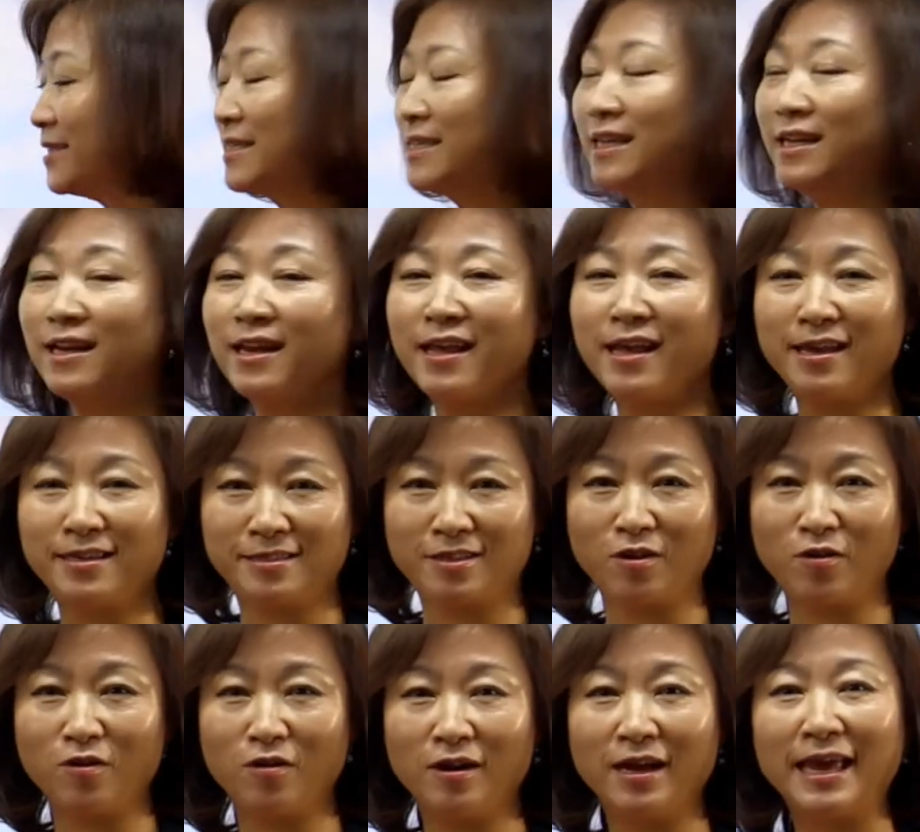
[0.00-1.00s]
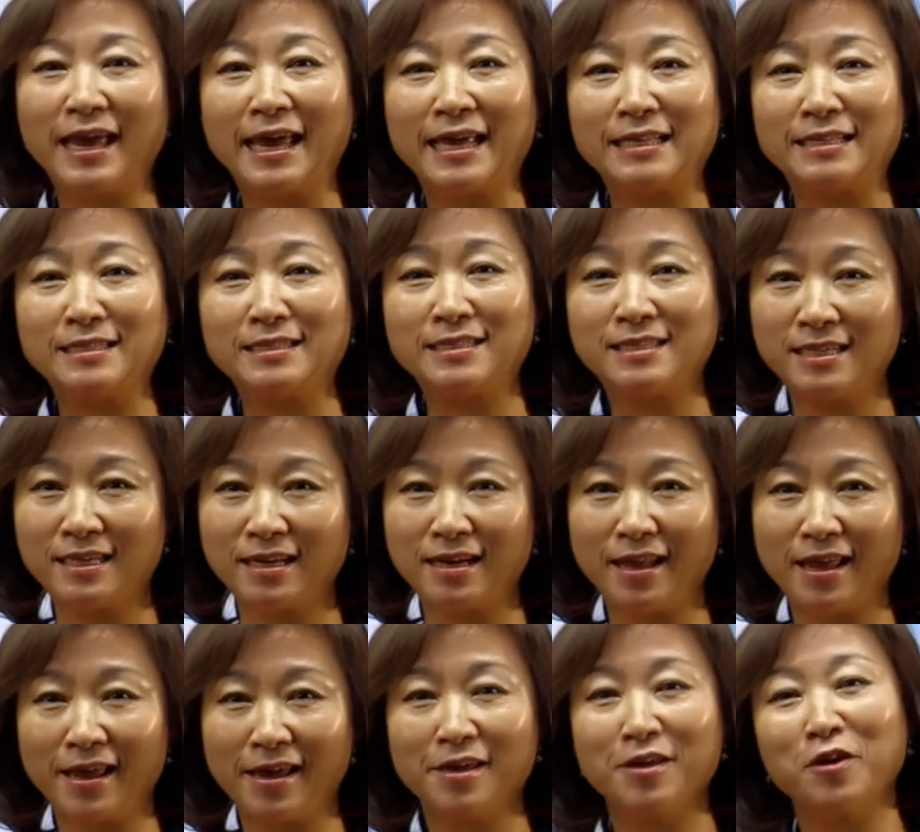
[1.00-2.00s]
칠레에서 en
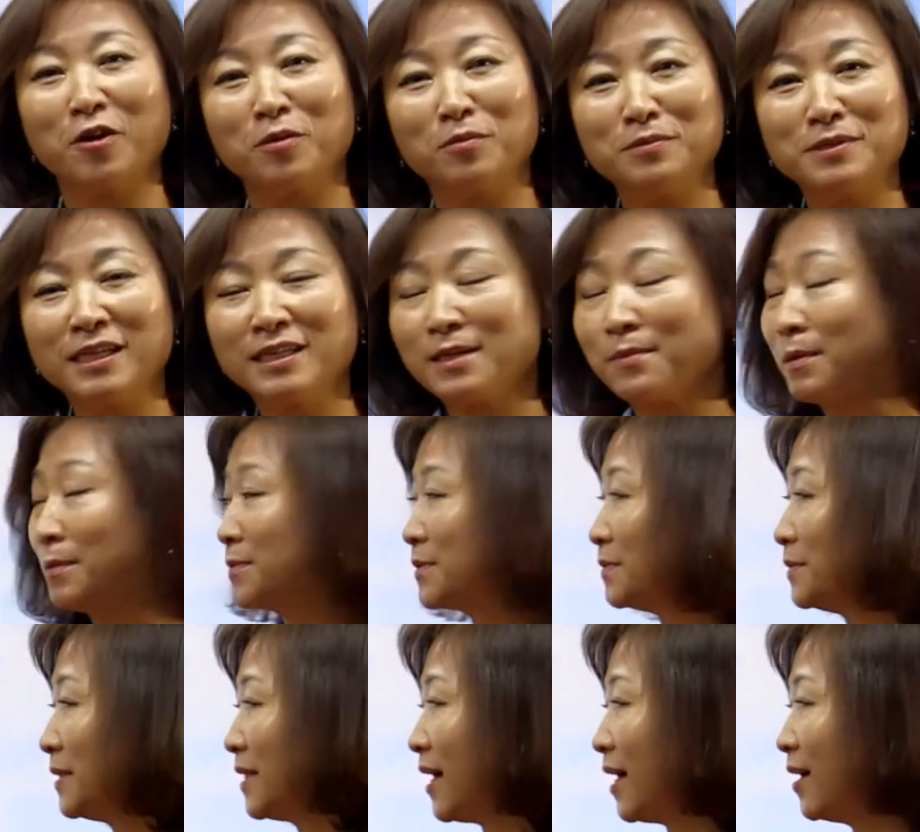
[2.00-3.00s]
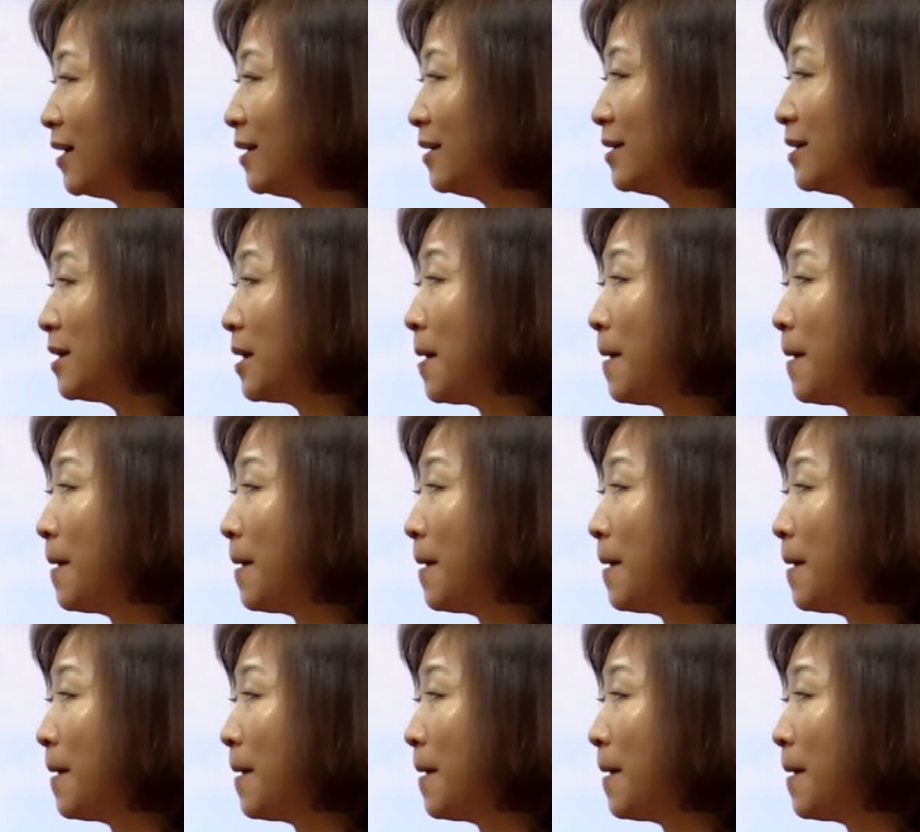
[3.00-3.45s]
Chile. 여러분 찾아뵙습니다.